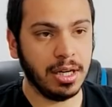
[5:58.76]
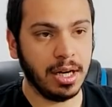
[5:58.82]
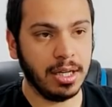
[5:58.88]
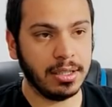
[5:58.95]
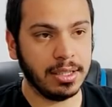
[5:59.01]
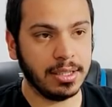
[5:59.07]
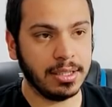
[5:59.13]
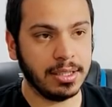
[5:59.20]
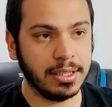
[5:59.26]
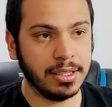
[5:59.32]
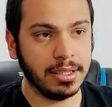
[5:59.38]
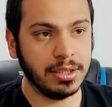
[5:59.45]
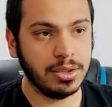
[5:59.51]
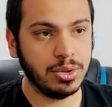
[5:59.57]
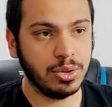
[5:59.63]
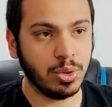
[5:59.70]
Aldık.
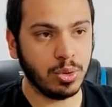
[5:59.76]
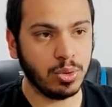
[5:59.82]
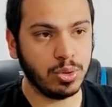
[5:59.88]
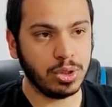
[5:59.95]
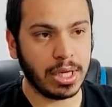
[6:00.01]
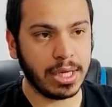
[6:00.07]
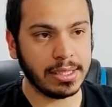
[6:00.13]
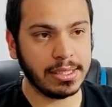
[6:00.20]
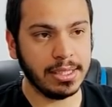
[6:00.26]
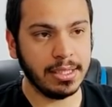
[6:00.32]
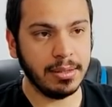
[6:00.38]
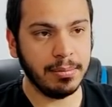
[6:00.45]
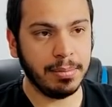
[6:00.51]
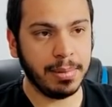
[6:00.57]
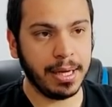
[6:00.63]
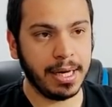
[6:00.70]
Çok güzel güzelsin.
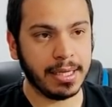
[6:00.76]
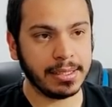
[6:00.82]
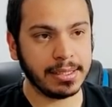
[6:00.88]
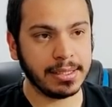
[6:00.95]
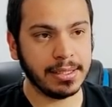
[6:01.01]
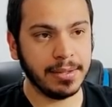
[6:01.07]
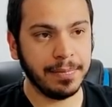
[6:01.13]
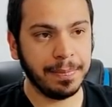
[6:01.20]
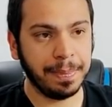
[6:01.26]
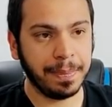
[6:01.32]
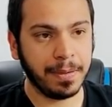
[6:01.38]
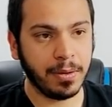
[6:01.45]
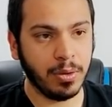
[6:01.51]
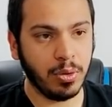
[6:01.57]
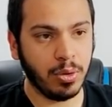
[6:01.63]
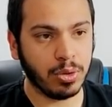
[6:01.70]
Pas.
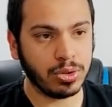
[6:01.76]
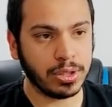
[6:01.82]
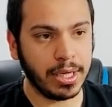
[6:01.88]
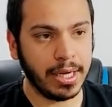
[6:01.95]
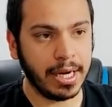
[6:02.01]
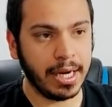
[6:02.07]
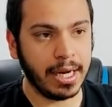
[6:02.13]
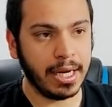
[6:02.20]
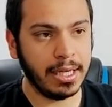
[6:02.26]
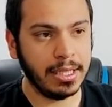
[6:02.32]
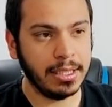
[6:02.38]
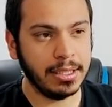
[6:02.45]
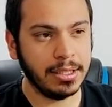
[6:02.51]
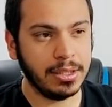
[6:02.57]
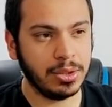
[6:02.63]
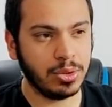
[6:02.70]
Ortaya.
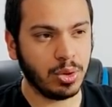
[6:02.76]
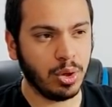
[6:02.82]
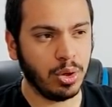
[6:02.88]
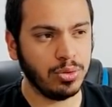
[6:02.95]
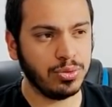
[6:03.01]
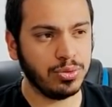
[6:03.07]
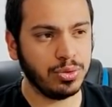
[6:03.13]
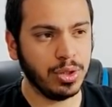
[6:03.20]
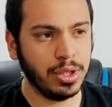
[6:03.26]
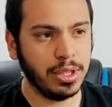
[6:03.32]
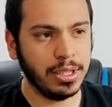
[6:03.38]
Cruyff.